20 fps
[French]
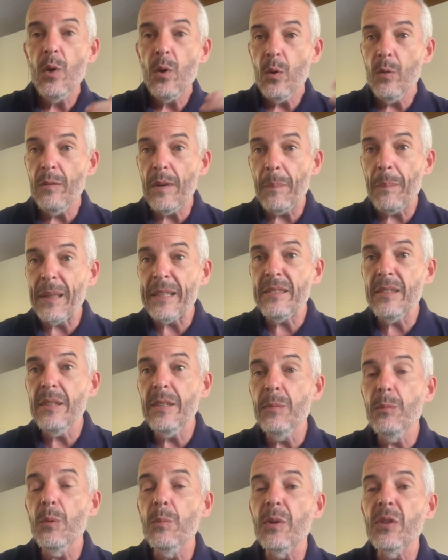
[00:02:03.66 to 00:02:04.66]
On va passer
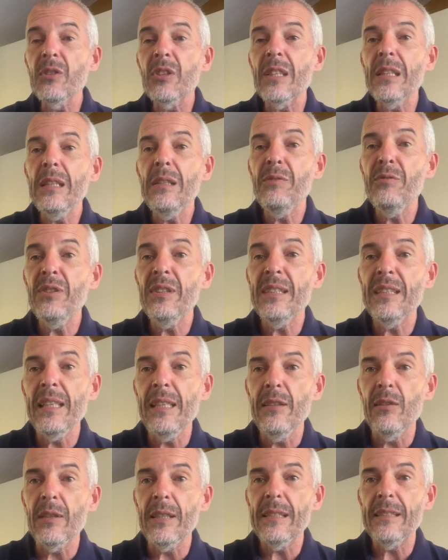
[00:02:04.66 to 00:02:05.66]
des moments très
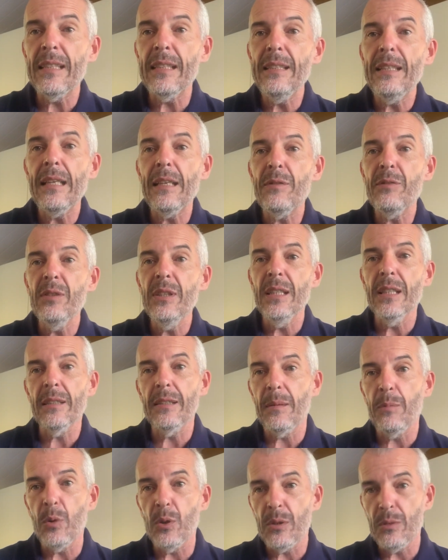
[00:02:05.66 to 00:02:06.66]
difficiles dans les années à
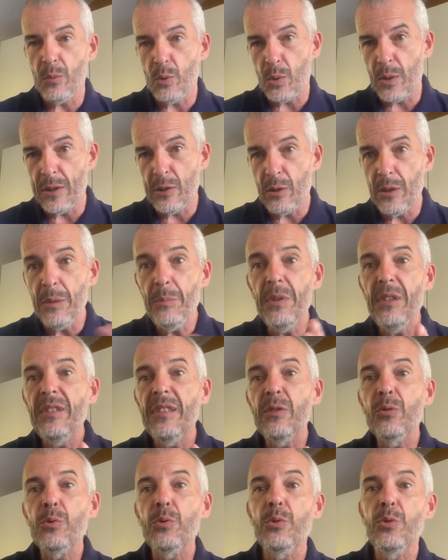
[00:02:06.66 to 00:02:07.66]
venir. D'abord trois ans et demi de
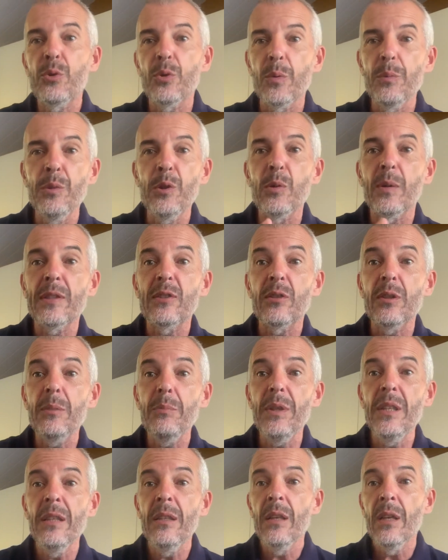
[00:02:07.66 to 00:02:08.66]
destruction, puis trois ans et
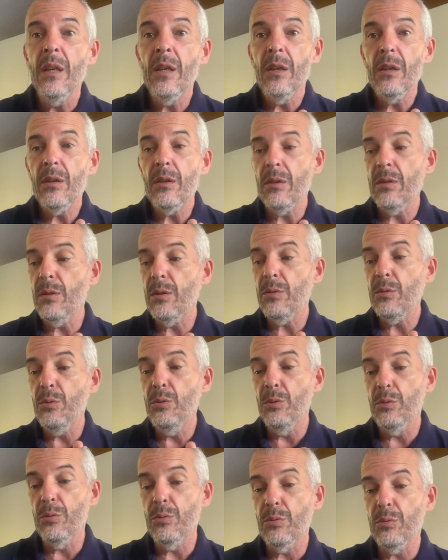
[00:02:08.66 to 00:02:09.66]
demi euh,
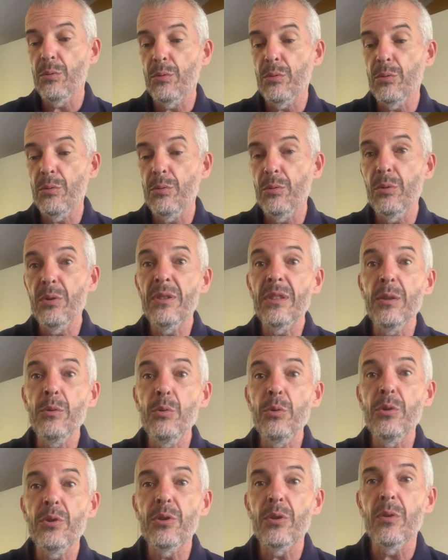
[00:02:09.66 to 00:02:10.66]
de, de
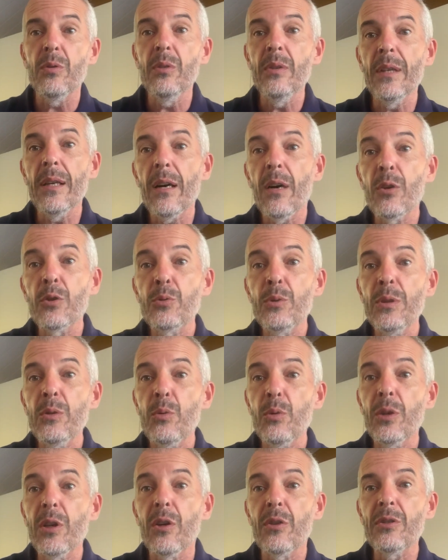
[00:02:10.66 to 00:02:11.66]
séduction.
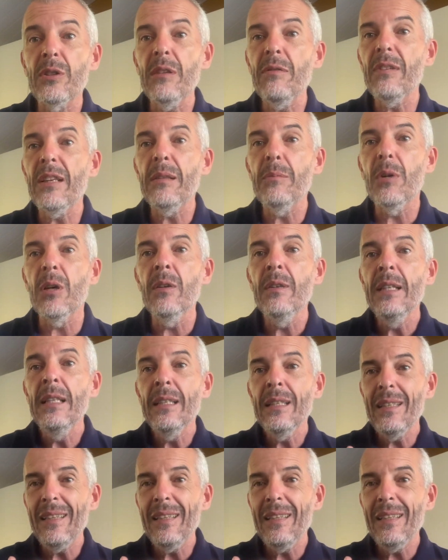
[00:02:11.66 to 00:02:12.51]
Ensuite, le grand événement.